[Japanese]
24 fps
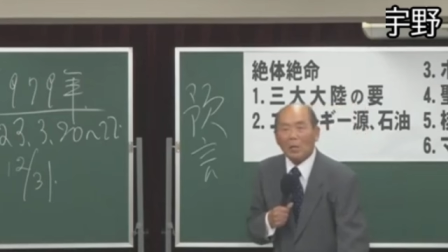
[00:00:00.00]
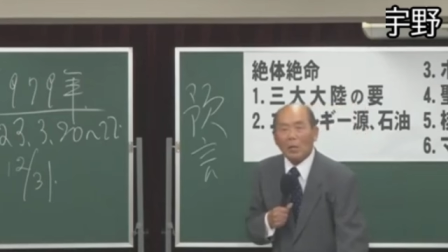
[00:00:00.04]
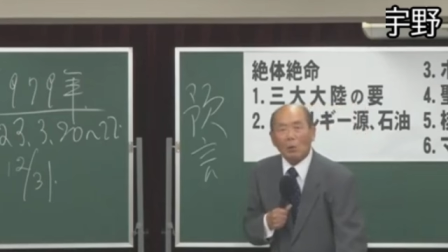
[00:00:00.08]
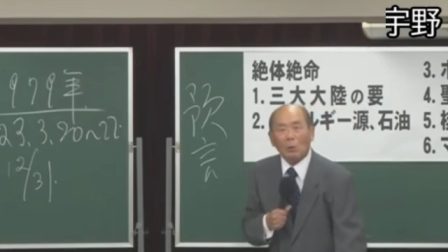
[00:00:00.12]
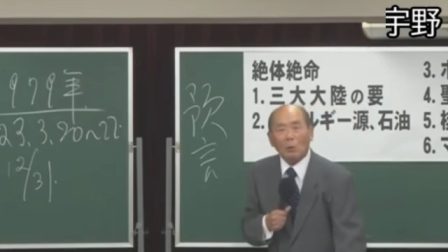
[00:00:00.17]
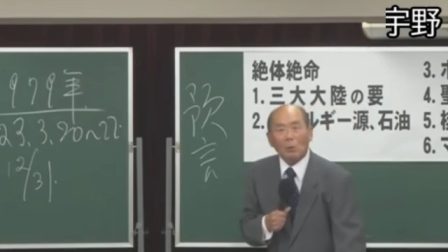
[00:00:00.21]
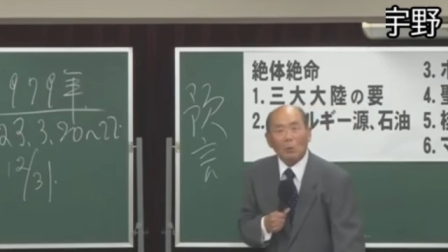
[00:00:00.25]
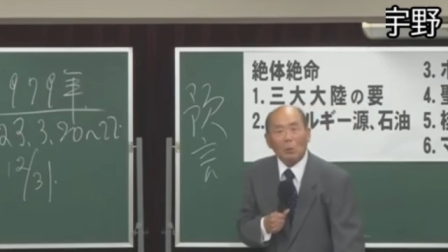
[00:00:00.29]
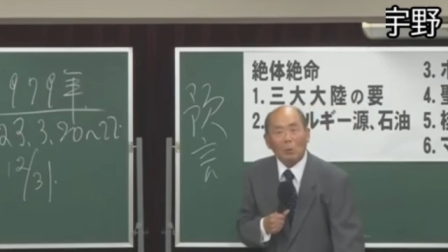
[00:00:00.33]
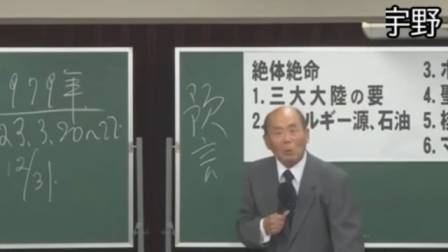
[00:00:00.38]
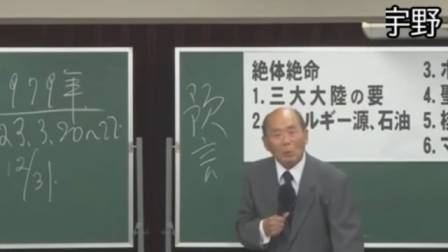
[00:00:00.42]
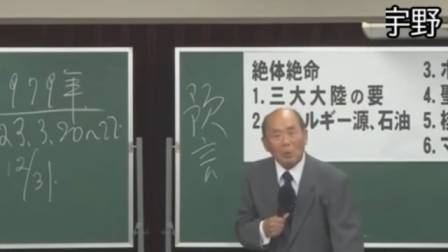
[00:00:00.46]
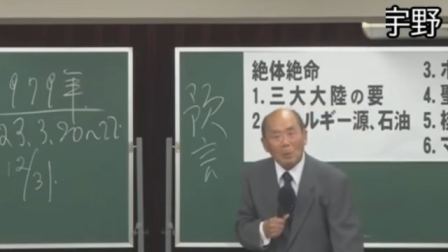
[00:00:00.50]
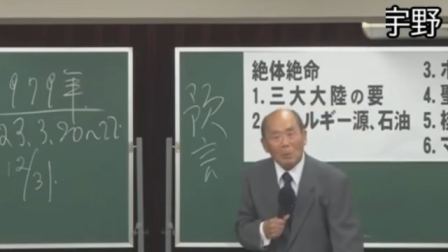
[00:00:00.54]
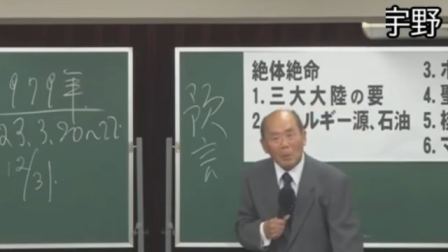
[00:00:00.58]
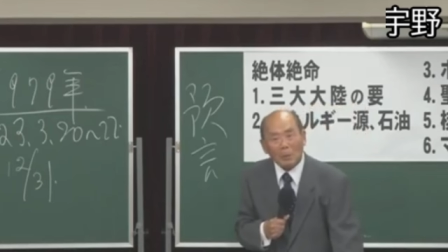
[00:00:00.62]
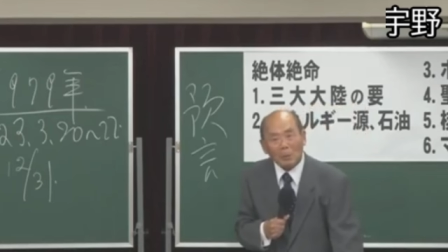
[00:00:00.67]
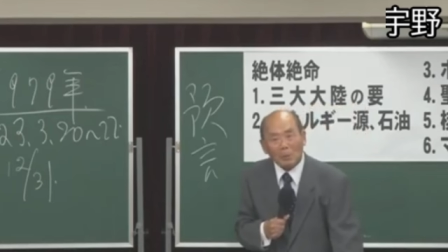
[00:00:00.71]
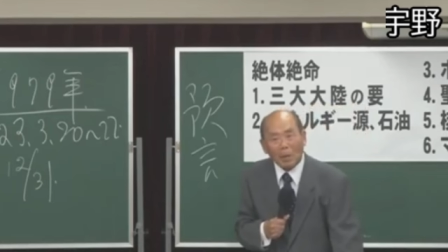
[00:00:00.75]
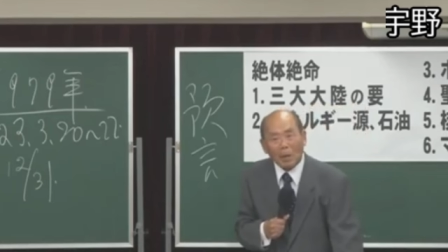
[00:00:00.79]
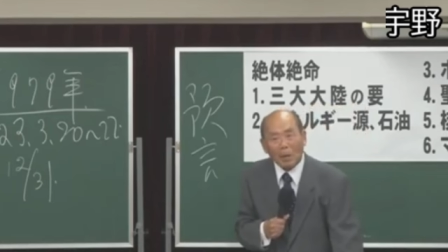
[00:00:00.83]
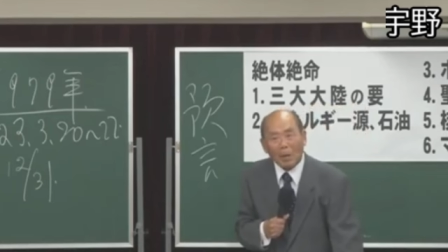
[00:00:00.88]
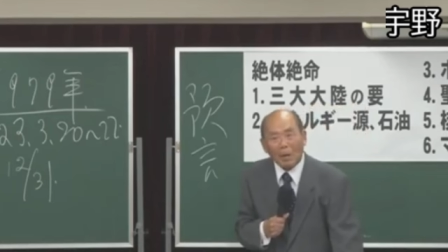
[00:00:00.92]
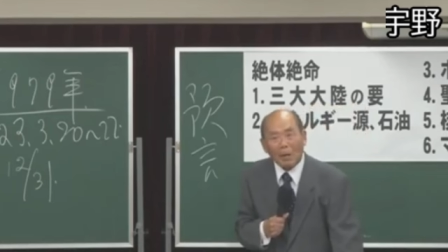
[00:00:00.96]
間をどう言って
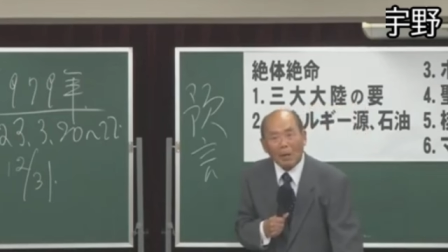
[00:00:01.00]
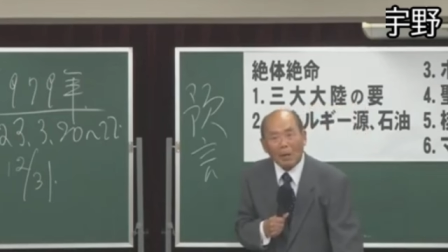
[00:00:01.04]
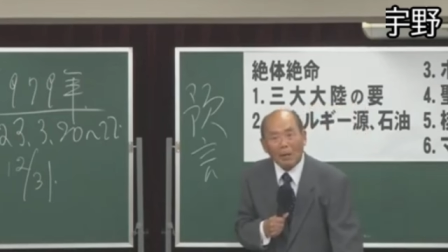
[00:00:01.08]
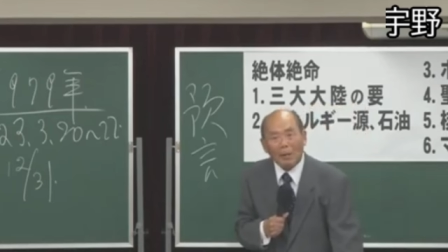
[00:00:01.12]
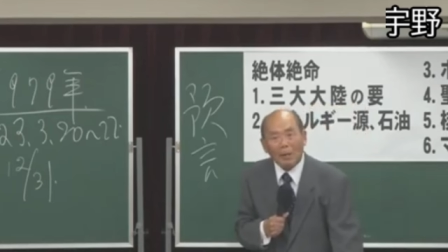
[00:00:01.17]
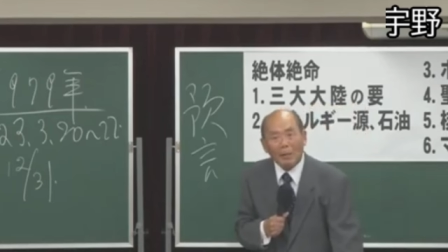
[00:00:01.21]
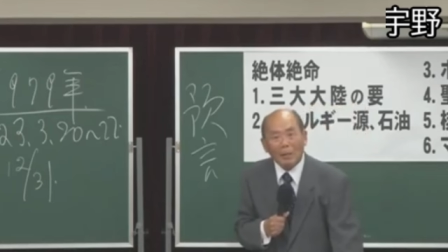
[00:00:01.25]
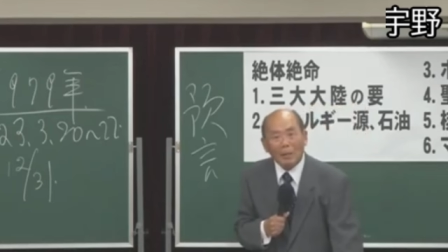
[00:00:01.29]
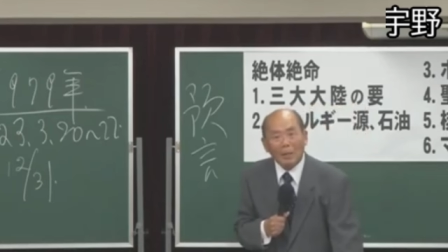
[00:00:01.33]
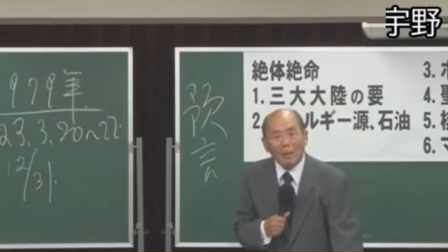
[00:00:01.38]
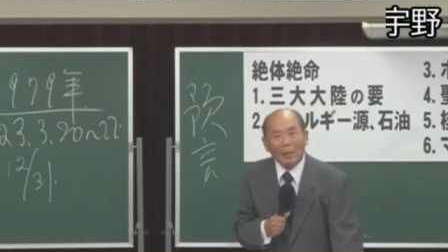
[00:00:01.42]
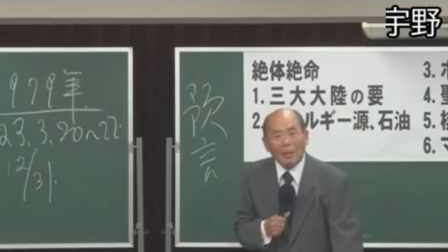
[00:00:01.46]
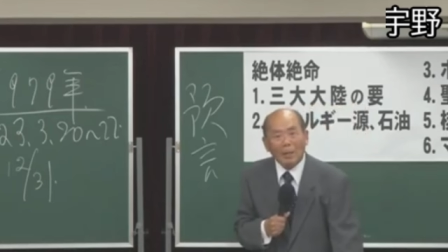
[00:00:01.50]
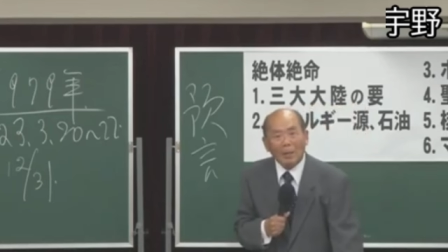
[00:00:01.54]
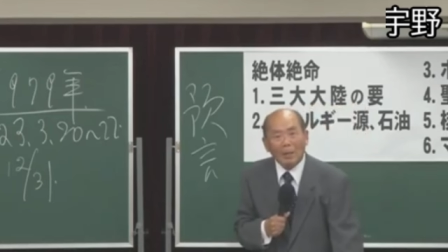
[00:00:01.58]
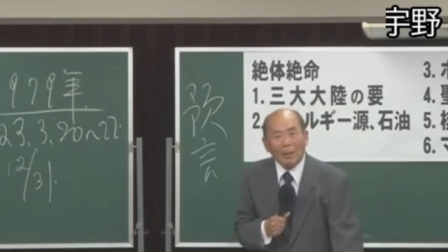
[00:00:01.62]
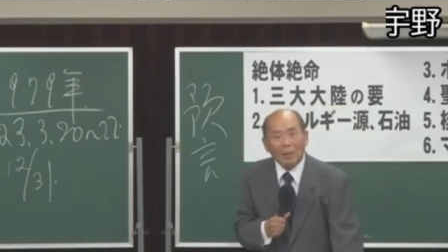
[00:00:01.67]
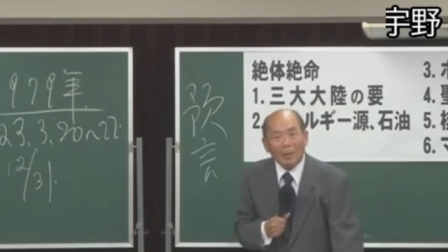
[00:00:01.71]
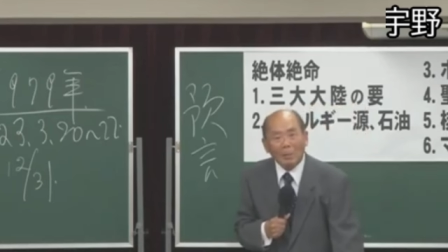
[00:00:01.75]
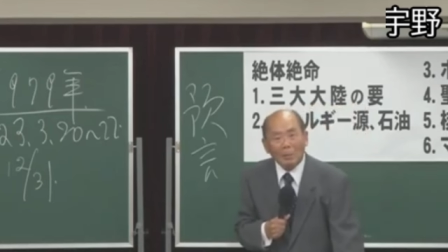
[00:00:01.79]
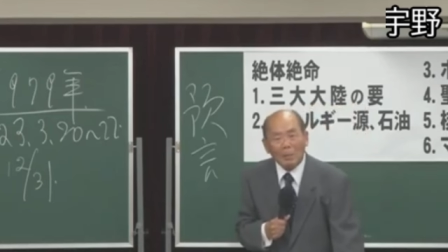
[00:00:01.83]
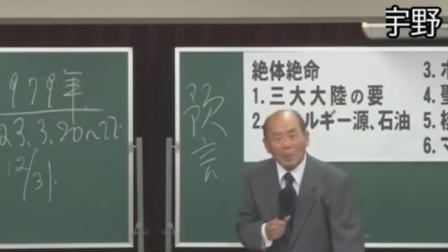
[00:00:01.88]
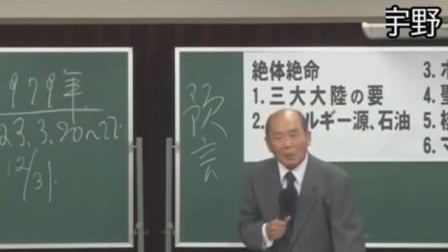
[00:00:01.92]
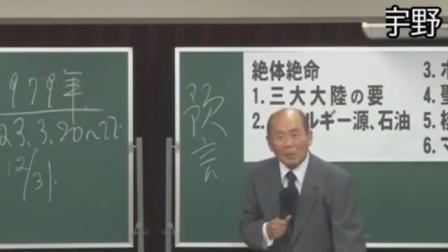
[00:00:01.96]
ますか
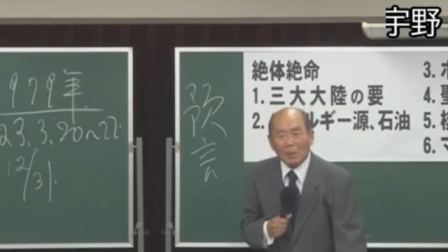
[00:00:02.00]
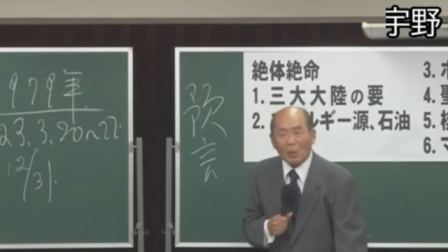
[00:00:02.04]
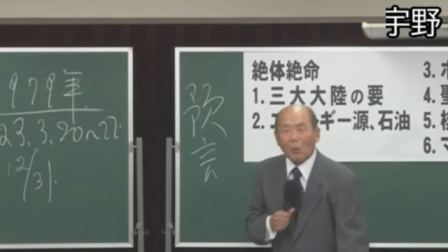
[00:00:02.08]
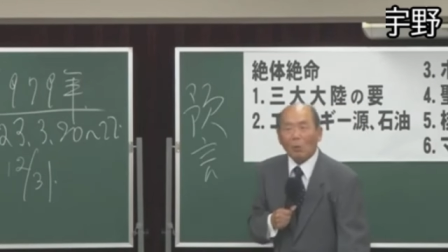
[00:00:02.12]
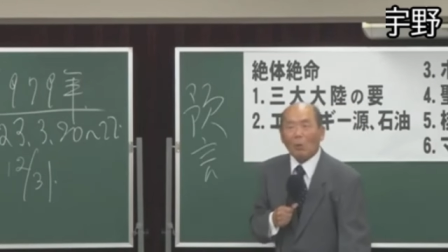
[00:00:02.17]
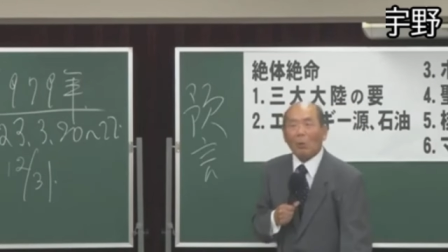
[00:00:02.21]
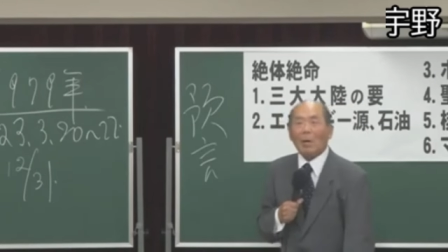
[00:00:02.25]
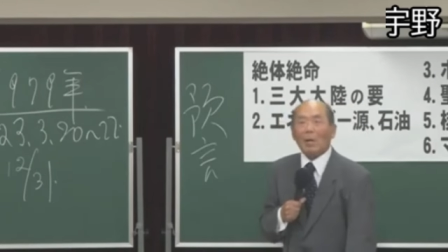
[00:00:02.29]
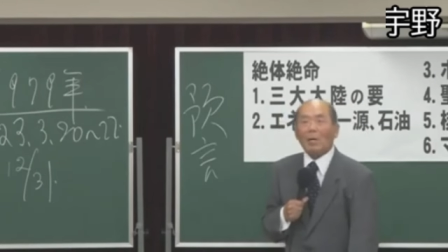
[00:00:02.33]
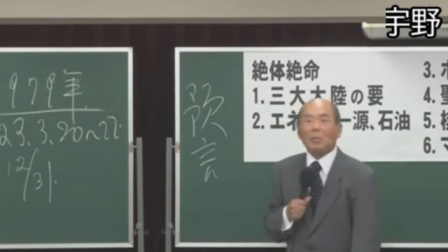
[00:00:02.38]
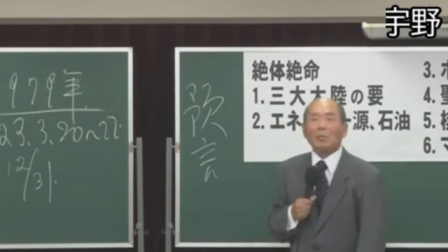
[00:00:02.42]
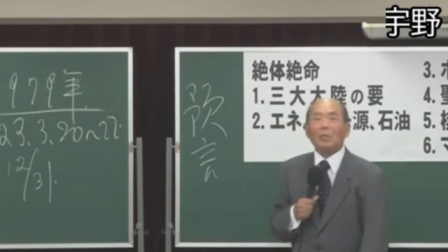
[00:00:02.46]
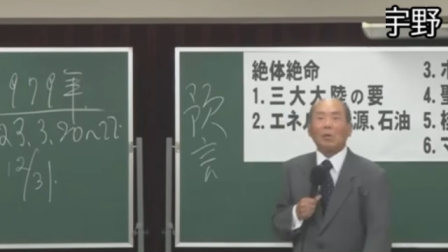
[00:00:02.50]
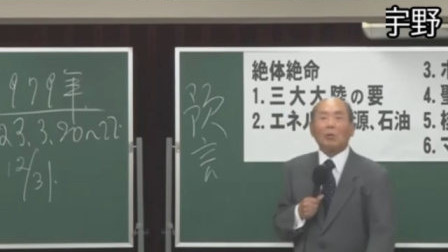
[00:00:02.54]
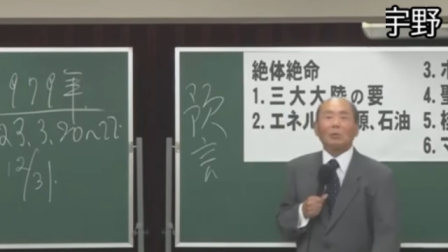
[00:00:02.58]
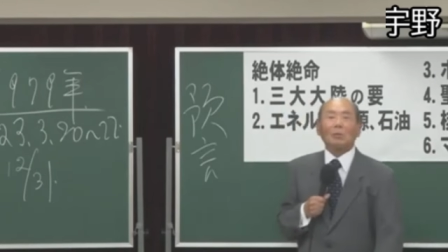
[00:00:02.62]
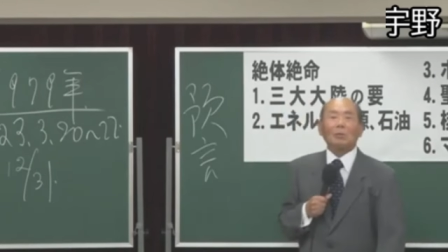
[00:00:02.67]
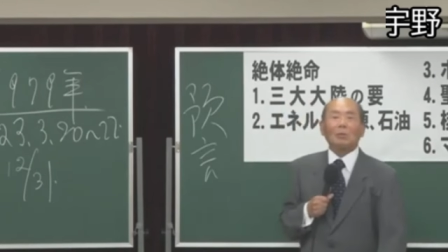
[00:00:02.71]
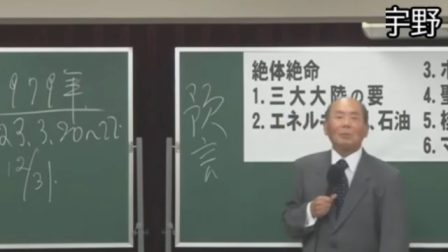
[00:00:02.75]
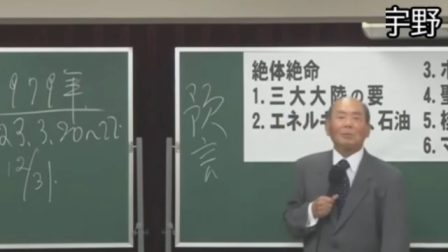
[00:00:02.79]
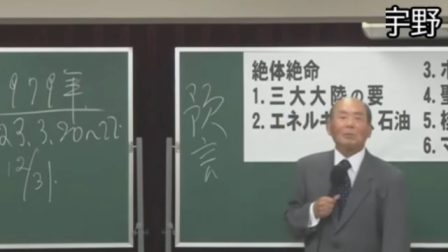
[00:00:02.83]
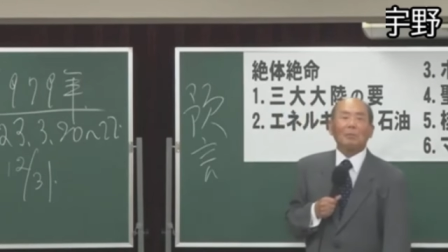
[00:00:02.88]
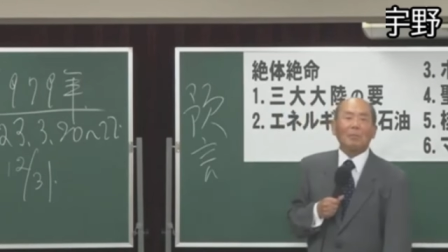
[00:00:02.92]
皆さんにお話してある